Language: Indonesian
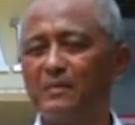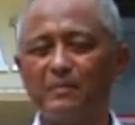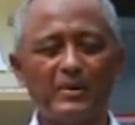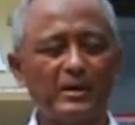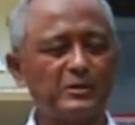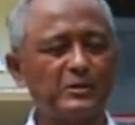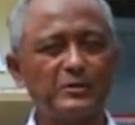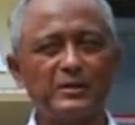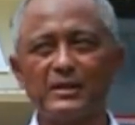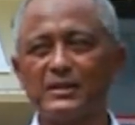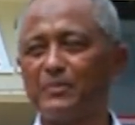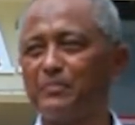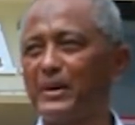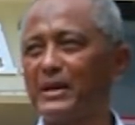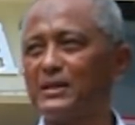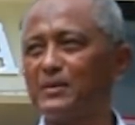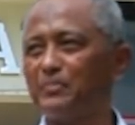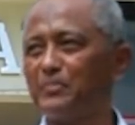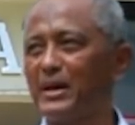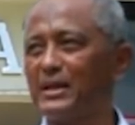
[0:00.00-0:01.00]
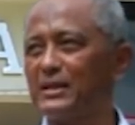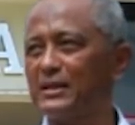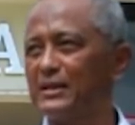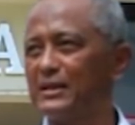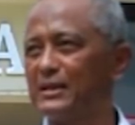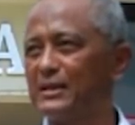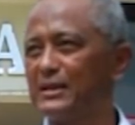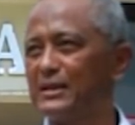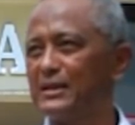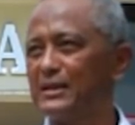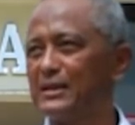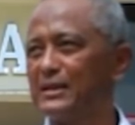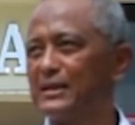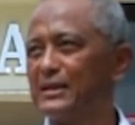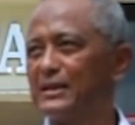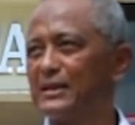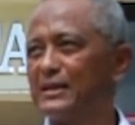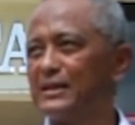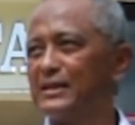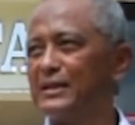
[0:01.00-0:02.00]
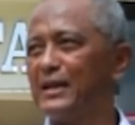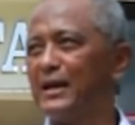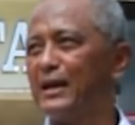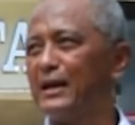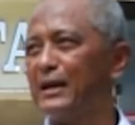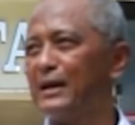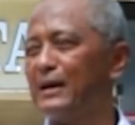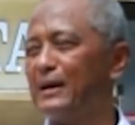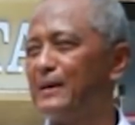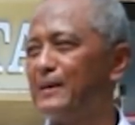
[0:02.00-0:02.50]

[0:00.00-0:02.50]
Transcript: maksudnya tempat-tempat yang